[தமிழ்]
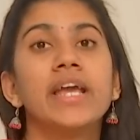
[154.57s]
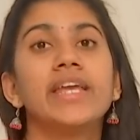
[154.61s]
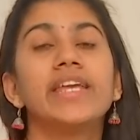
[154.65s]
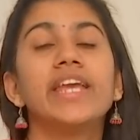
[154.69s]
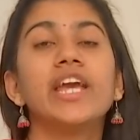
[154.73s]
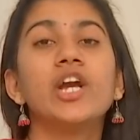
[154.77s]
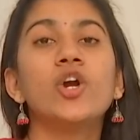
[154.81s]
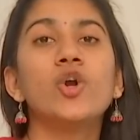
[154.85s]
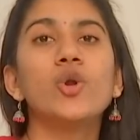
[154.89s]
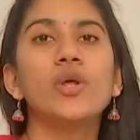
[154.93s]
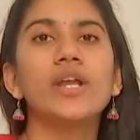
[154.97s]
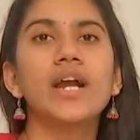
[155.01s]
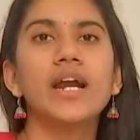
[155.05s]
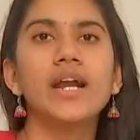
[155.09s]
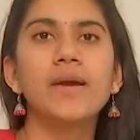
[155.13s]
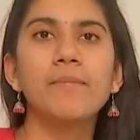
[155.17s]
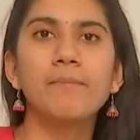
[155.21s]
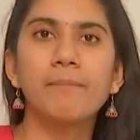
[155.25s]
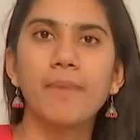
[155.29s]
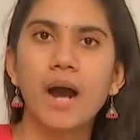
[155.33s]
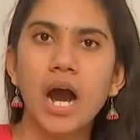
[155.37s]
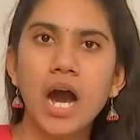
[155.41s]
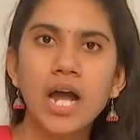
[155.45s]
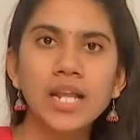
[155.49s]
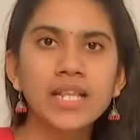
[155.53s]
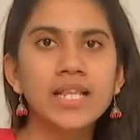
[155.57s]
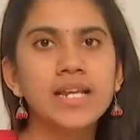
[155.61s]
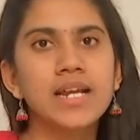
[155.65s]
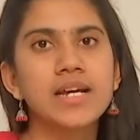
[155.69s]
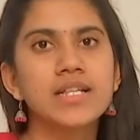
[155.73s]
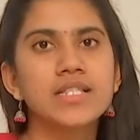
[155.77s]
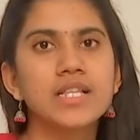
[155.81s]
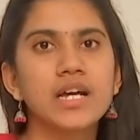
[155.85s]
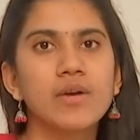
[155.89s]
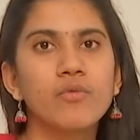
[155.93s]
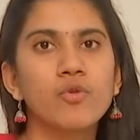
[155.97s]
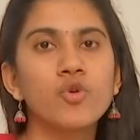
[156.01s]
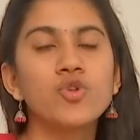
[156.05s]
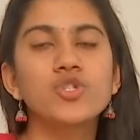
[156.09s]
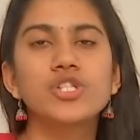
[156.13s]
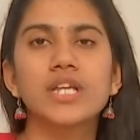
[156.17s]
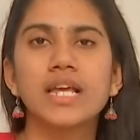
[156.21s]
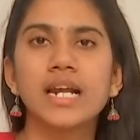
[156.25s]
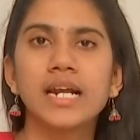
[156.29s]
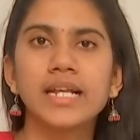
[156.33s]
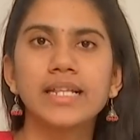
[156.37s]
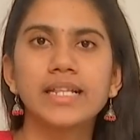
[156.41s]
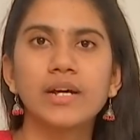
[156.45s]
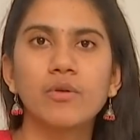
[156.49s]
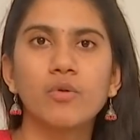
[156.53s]
இயக்குனரான பாரதி ராஜாவும்
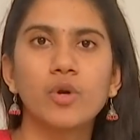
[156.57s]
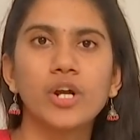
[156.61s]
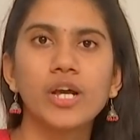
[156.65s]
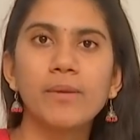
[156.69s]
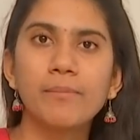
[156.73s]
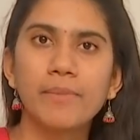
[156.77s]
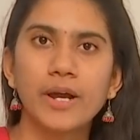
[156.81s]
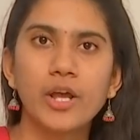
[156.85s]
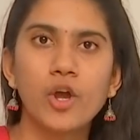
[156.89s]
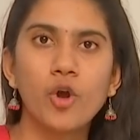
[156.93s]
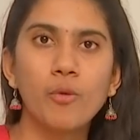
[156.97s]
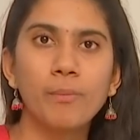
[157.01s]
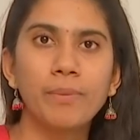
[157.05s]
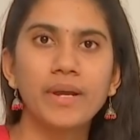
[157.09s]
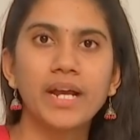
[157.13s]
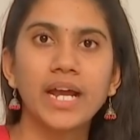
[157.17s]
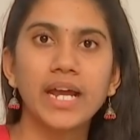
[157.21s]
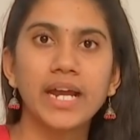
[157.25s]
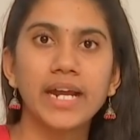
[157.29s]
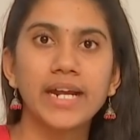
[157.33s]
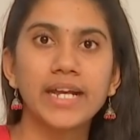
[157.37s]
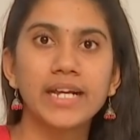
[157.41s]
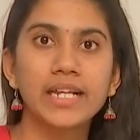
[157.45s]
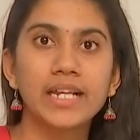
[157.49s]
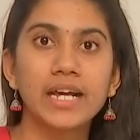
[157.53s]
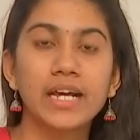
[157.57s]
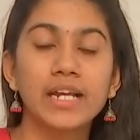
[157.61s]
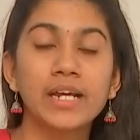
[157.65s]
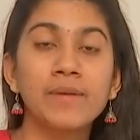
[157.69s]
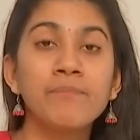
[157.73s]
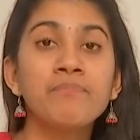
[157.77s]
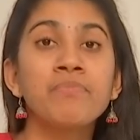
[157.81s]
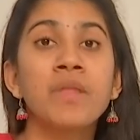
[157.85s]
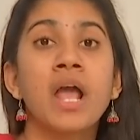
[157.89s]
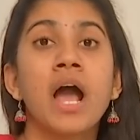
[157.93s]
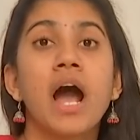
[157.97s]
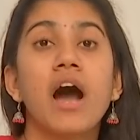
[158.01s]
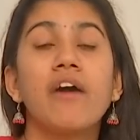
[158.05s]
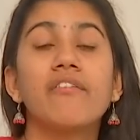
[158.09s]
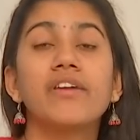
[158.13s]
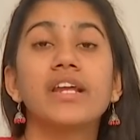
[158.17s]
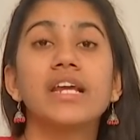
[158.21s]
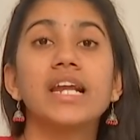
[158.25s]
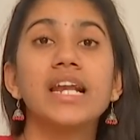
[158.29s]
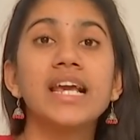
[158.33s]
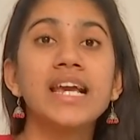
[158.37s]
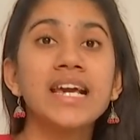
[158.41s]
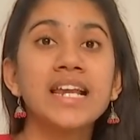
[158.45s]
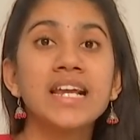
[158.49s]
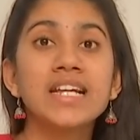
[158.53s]
ஜெயலலிதாவோட பயோபிக்கை எடுக்கிறாரு அவர்
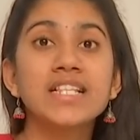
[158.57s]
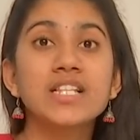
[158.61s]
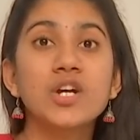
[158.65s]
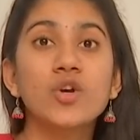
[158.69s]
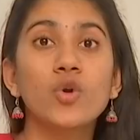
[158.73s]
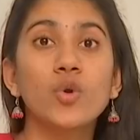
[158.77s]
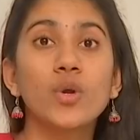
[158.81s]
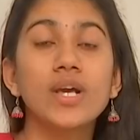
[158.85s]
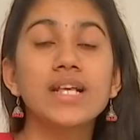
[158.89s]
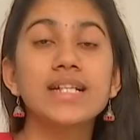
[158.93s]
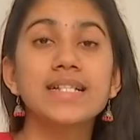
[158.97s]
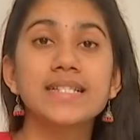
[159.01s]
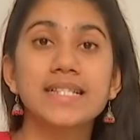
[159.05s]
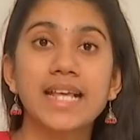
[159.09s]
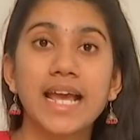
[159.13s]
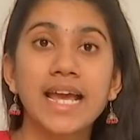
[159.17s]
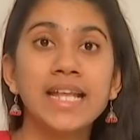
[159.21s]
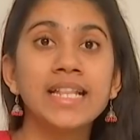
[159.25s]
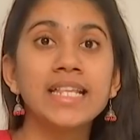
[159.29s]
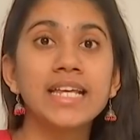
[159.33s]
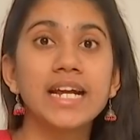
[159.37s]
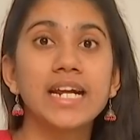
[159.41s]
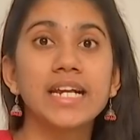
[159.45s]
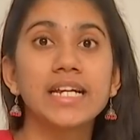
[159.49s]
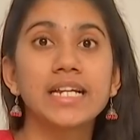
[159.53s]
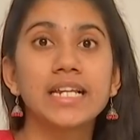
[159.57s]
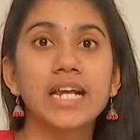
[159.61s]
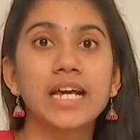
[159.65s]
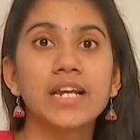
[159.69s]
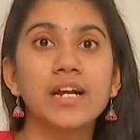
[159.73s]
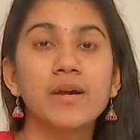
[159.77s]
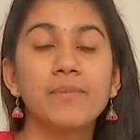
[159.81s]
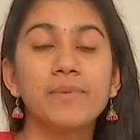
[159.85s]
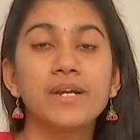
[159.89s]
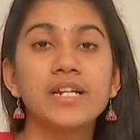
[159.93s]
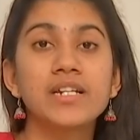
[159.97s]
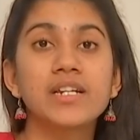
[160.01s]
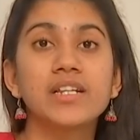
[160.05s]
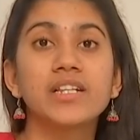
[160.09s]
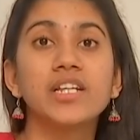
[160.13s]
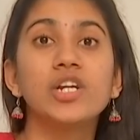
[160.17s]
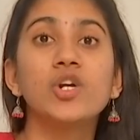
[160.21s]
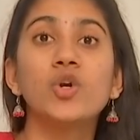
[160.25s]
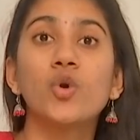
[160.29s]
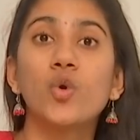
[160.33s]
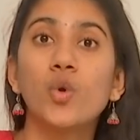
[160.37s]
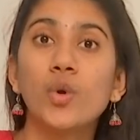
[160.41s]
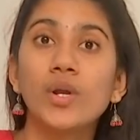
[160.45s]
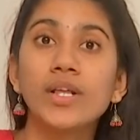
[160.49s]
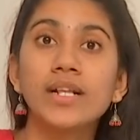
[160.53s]
இளையராஜா கூட சேர்ந்து எடுக்கிறாரு அப்படின்றது
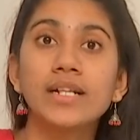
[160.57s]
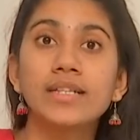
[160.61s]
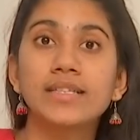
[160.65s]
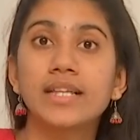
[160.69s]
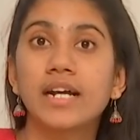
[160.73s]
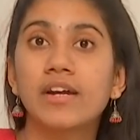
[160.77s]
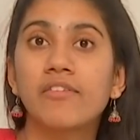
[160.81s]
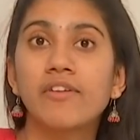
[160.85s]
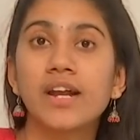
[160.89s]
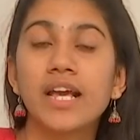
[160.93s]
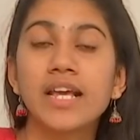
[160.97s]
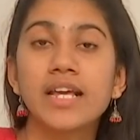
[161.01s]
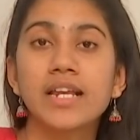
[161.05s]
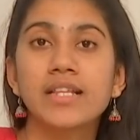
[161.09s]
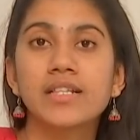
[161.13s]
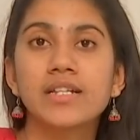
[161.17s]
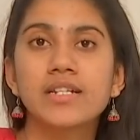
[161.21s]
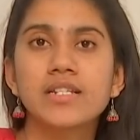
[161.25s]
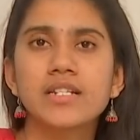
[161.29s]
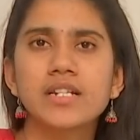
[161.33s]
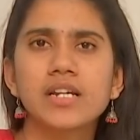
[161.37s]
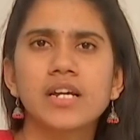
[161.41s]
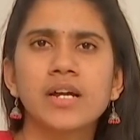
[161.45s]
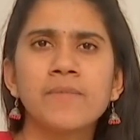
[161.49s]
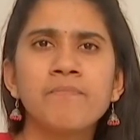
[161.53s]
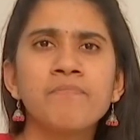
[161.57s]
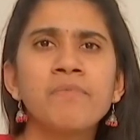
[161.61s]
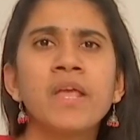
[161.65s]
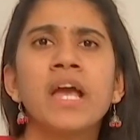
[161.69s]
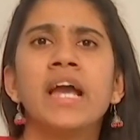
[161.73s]
கூடுதல் தகவலாக இருந்துட்டு இருக்கு